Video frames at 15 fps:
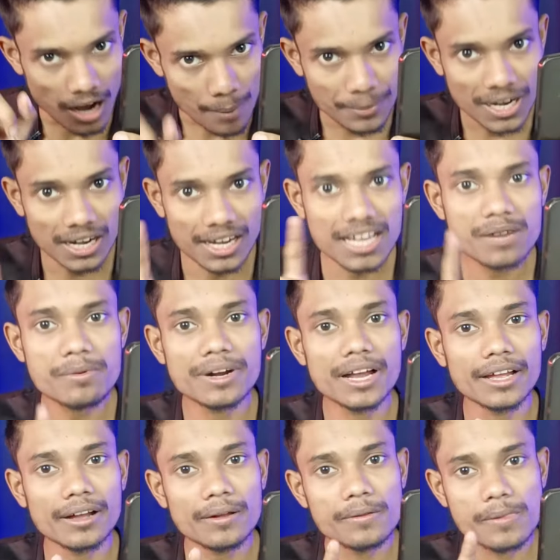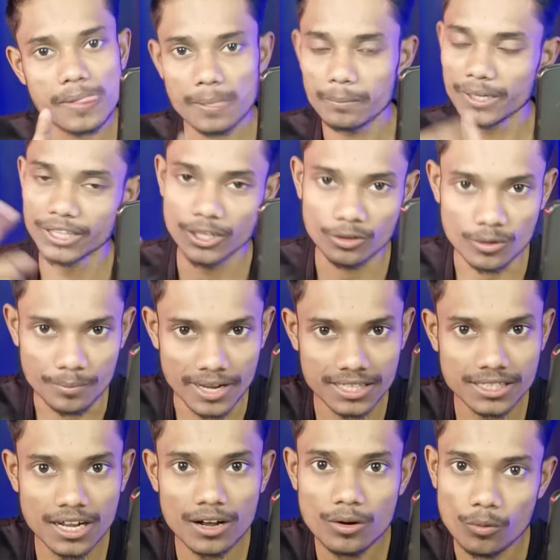आपने लिंक बनाया बंदे को
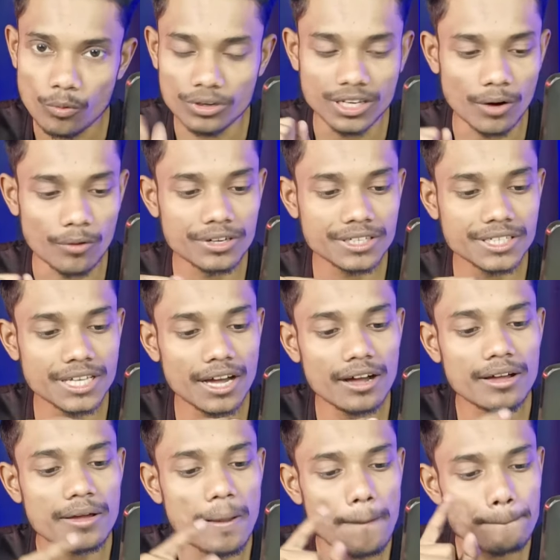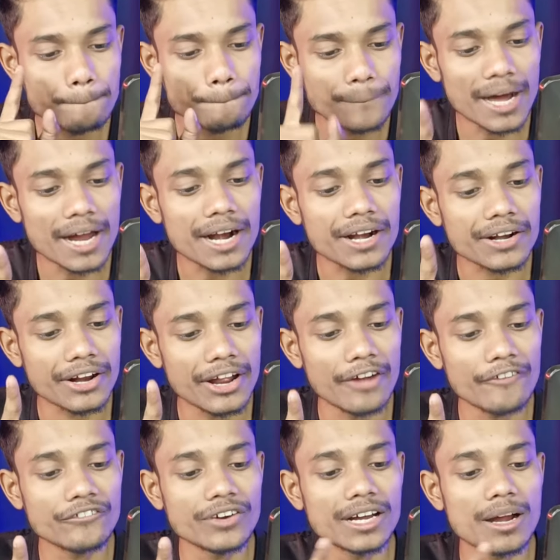भेजा वो डाउनलोड किया पर
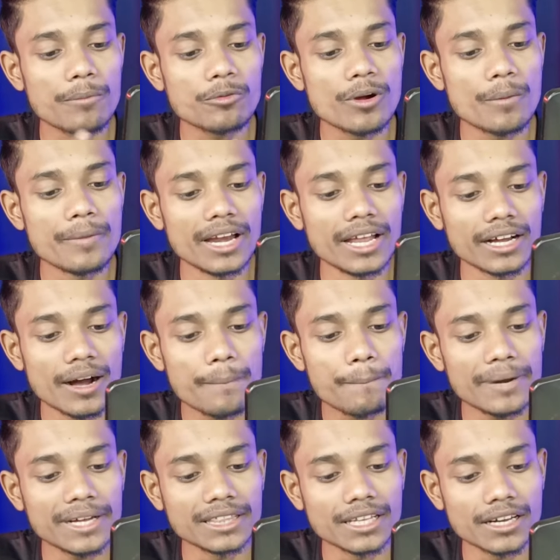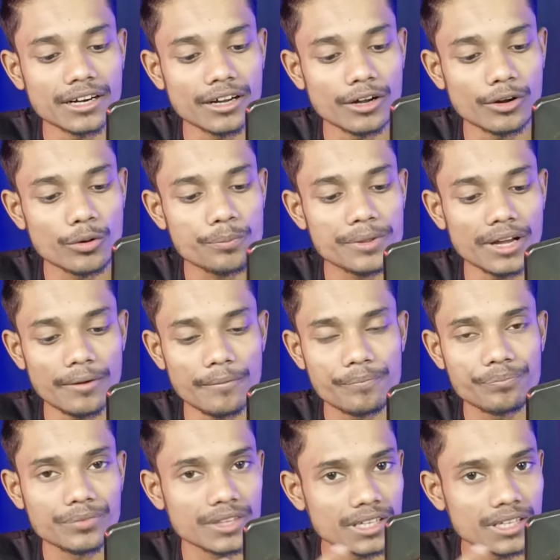रेफर आपको मिलेगा पंद्रह रुपया